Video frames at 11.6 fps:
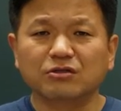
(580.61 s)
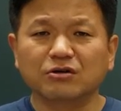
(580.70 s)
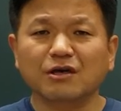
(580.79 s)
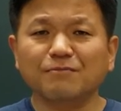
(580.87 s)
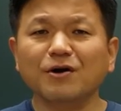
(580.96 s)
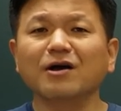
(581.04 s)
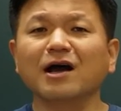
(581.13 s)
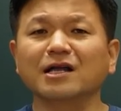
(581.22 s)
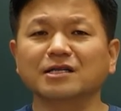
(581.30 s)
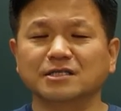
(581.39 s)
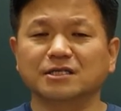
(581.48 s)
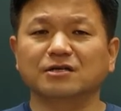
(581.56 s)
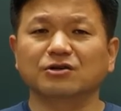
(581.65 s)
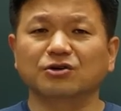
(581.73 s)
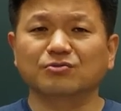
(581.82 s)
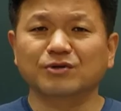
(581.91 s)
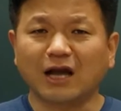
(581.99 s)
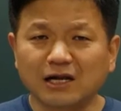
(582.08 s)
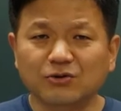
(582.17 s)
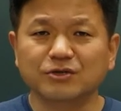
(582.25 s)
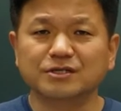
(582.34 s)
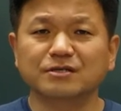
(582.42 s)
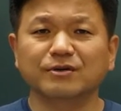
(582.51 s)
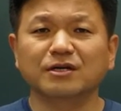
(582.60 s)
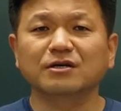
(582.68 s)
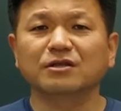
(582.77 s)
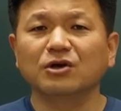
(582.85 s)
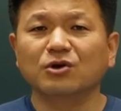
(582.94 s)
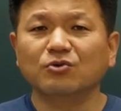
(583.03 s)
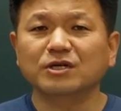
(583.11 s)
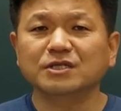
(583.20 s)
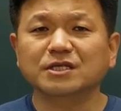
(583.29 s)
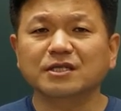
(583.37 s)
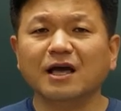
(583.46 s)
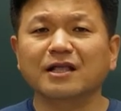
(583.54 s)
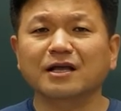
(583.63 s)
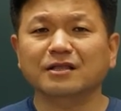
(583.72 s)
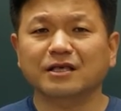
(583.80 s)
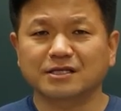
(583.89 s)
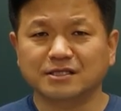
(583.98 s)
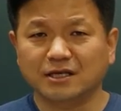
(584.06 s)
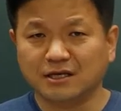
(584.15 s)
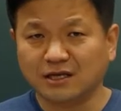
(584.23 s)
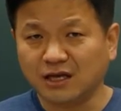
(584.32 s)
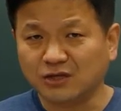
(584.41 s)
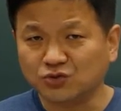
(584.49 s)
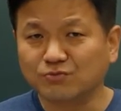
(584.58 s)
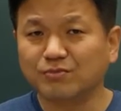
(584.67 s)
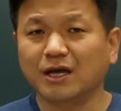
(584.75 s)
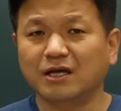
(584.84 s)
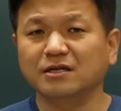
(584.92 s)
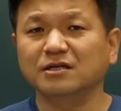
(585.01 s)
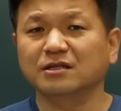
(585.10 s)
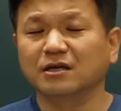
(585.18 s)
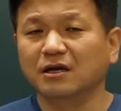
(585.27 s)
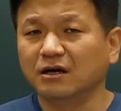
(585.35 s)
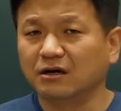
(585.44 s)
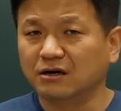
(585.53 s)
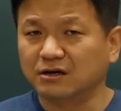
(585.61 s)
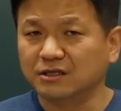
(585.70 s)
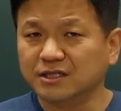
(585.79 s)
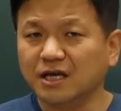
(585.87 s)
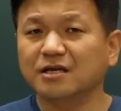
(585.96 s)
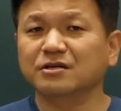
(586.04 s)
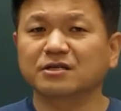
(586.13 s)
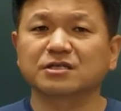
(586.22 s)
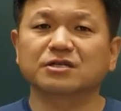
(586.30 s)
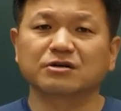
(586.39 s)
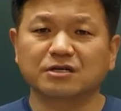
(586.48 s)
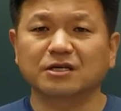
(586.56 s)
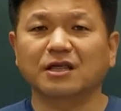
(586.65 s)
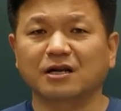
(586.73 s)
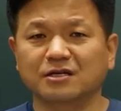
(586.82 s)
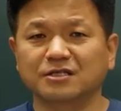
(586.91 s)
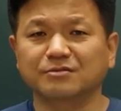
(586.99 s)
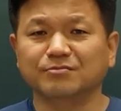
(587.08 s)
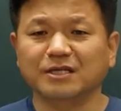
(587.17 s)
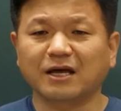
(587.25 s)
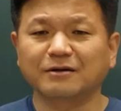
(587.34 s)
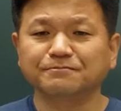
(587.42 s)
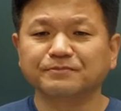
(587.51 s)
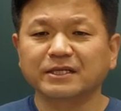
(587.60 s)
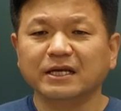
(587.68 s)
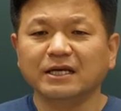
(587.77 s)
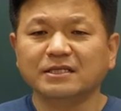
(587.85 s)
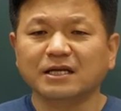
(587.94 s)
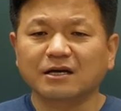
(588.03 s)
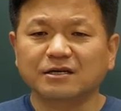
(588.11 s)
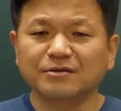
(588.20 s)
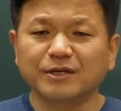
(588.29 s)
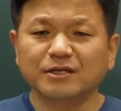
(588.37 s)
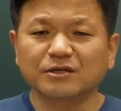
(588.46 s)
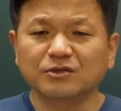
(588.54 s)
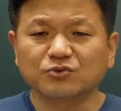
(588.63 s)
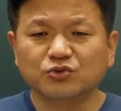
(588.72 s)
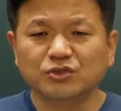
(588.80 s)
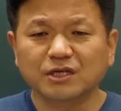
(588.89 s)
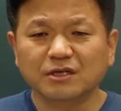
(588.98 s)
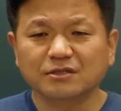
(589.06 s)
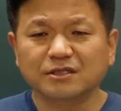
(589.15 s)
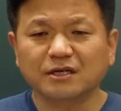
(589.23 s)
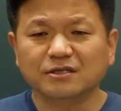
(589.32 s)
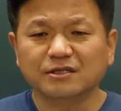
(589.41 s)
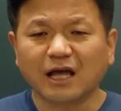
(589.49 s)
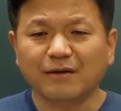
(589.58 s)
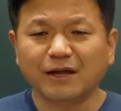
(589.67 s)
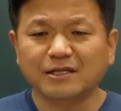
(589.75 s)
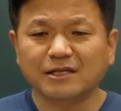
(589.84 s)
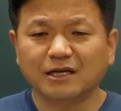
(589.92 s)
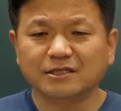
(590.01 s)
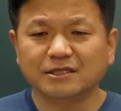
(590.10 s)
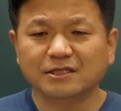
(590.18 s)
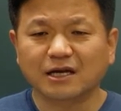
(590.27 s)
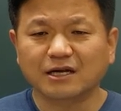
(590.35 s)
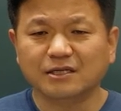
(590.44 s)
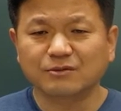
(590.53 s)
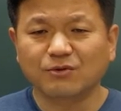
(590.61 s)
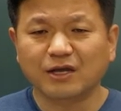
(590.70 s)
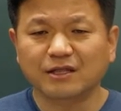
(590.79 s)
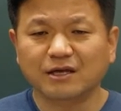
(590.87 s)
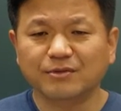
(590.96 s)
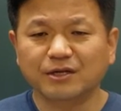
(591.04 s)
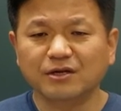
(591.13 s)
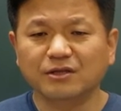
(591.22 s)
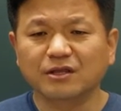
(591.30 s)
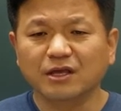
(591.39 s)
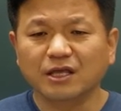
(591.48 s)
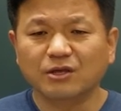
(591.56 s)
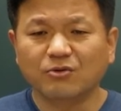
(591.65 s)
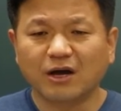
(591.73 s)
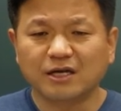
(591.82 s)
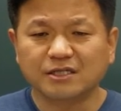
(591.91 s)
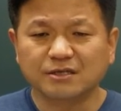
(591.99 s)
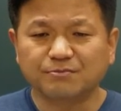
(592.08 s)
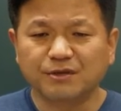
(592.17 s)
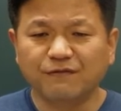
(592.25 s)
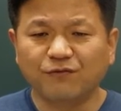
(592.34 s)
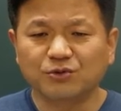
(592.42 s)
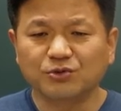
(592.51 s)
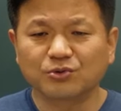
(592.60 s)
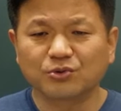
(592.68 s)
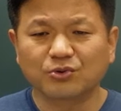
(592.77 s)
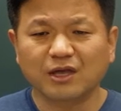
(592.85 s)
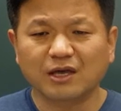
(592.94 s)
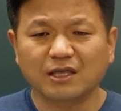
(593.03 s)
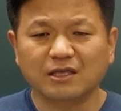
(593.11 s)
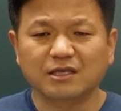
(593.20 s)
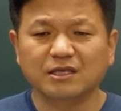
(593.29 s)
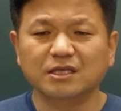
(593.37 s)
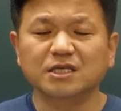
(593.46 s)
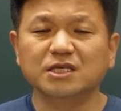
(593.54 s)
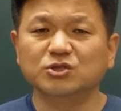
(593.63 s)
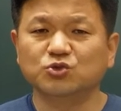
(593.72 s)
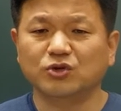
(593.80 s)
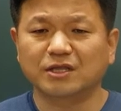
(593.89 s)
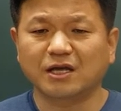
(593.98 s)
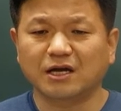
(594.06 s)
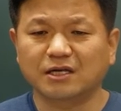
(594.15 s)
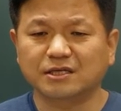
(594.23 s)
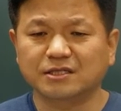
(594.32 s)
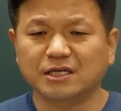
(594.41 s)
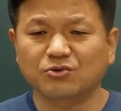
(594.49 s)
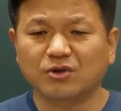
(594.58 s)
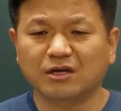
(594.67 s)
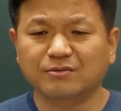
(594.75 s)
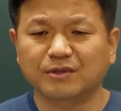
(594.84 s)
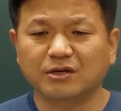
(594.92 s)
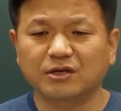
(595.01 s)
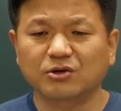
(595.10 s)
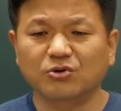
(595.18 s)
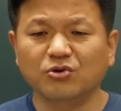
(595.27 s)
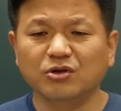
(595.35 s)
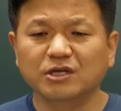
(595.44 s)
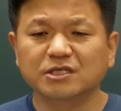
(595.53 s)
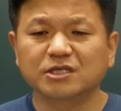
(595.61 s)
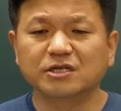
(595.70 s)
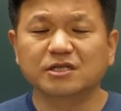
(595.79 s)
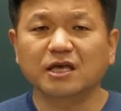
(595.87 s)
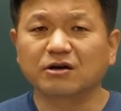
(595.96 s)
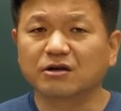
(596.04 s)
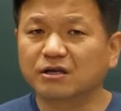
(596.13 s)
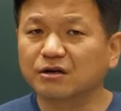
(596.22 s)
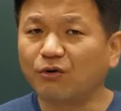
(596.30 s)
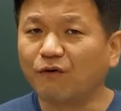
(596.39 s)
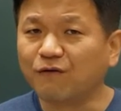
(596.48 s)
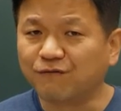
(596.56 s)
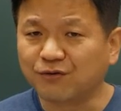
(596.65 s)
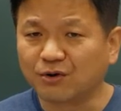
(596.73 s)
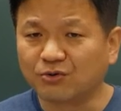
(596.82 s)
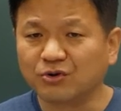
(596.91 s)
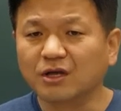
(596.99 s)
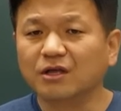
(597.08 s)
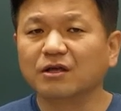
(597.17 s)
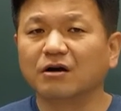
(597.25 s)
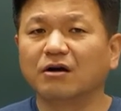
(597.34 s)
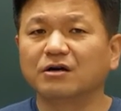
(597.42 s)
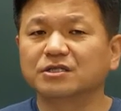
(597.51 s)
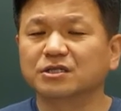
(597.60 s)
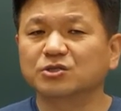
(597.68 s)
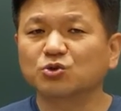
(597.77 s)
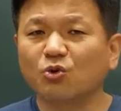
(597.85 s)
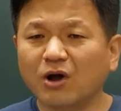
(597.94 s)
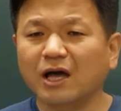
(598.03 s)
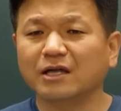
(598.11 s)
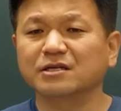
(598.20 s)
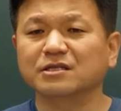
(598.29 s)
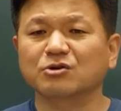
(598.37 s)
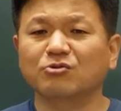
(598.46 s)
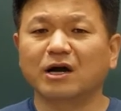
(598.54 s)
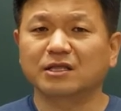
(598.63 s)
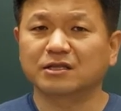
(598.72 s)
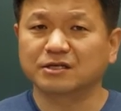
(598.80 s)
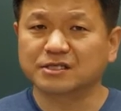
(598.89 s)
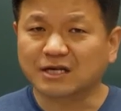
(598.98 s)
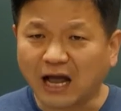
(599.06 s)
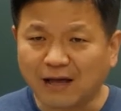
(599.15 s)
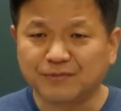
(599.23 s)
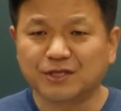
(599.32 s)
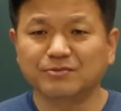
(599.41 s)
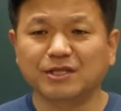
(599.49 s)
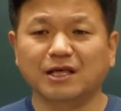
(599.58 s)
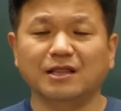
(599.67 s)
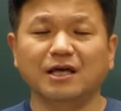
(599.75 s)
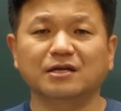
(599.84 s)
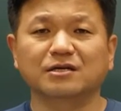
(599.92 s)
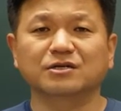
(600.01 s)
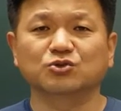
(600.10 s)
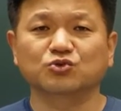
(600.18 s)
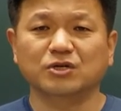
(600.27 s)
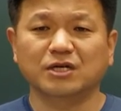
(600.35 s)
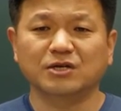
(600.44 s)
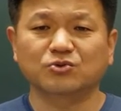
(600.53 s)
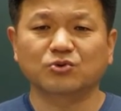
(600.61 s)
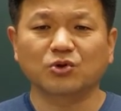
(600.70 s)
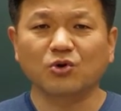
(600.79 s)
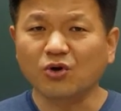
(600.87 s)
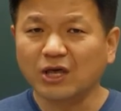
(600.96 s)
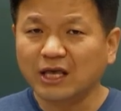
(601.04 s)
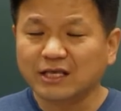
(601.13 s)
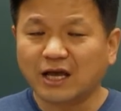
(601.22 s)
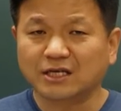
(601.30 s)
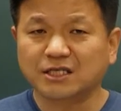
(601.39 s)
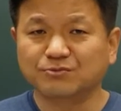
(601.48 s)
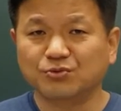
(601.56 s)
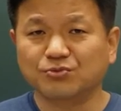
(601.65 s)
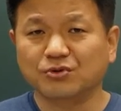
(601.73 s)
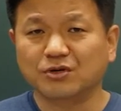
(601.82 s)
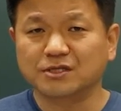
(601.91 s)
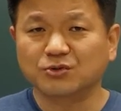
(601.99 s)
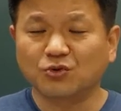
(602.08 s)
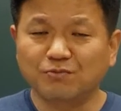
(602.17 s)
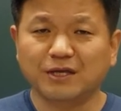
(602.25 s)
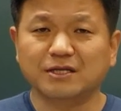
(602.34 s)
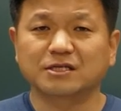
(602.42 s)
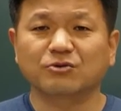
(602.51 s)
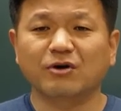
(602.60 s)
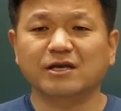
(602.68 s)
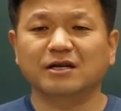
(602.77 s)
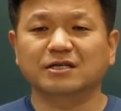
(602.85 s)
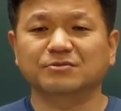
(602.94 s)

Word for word: 어떻게 평가하는지를 여러분이 알고 있으면 훨씬 한양대 에세이에 준비하는 어, 체계적인 접근이 될 것입니다. 자 그러면은 구체 이제 그 답안지 양식 잠깐 좀 확인하면은 이와 같이 B4 정도의 이, 이 줄에다가 이제 채우게끔 되어 있고 절대 여기를 오버플로우 어, 즉 초과하는 그와 같은 것은 감점이 된다는 거 주의를 해주고요 양식 부분 것은 홈페이지에서 확인을